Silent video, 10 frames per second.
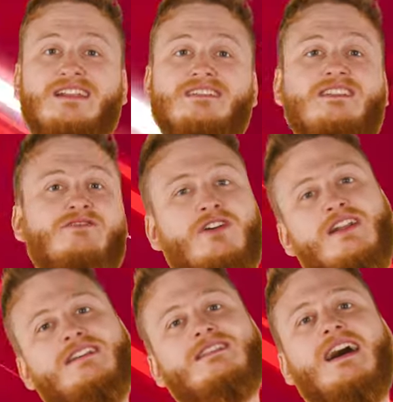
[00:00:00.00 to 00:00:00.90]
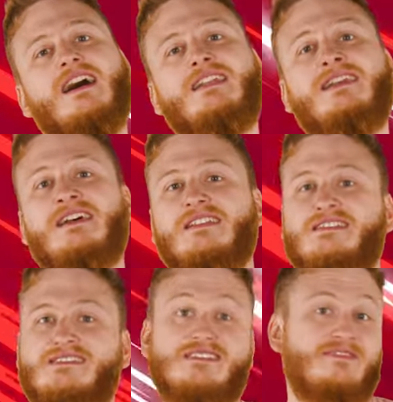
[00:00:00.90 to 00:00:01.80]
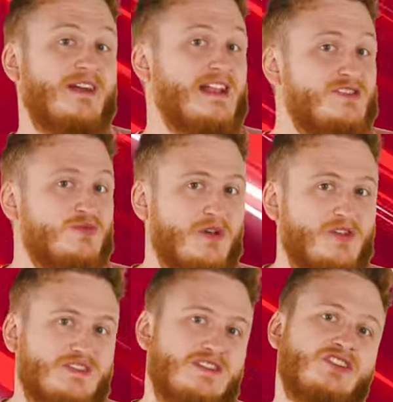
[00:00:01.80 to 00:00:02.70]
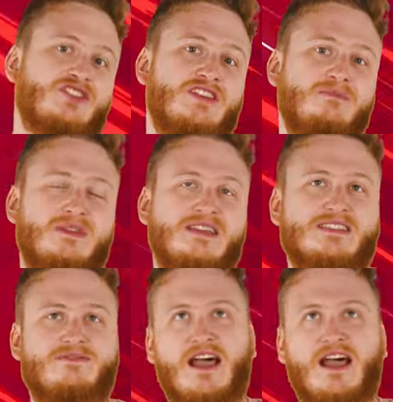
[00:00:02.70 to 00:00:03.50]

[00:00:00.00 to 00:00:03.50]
Das liegt vor allen Dingen daran, dass diese Welt super lustig geschrieben ist.